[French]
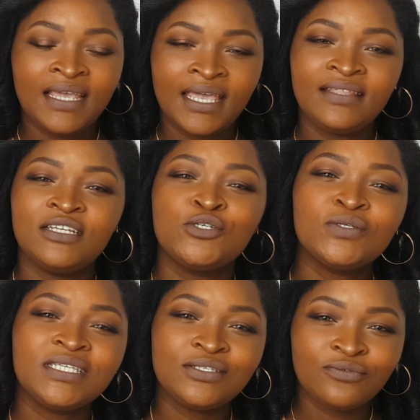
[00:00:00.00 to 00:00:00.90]
derrière des
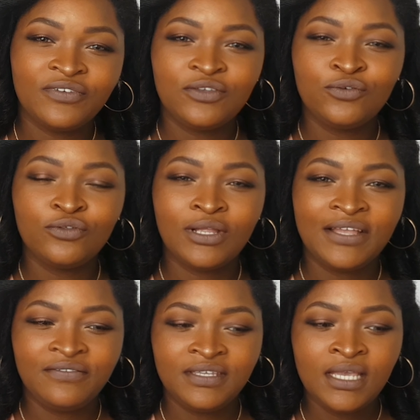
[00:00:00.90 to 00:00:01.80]
choses qu'ils ont vécues dans
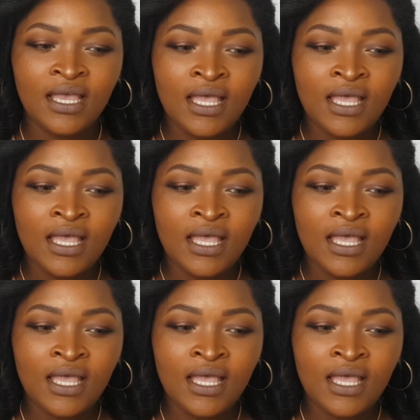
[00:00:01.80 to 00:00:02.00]
la vie,